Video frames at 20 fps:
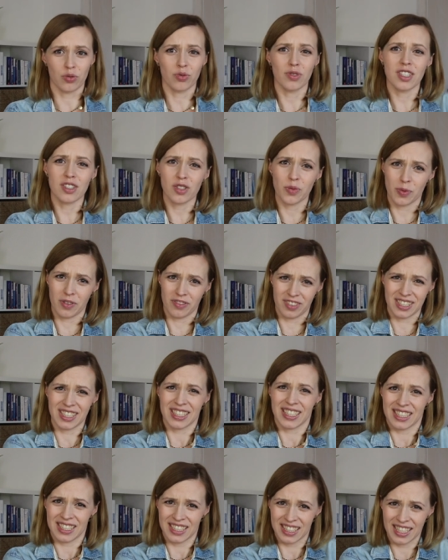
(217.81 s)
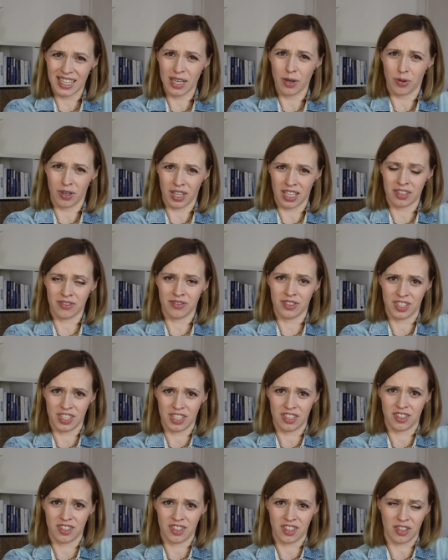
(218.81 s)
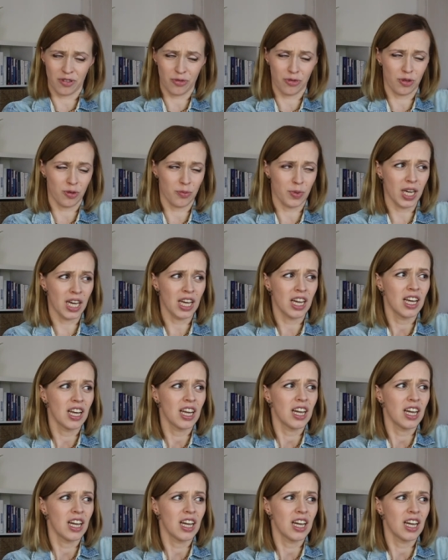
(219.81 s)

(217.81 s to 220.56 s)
Tu jest co prawda taka igiełka, jak widzieliście na filmie,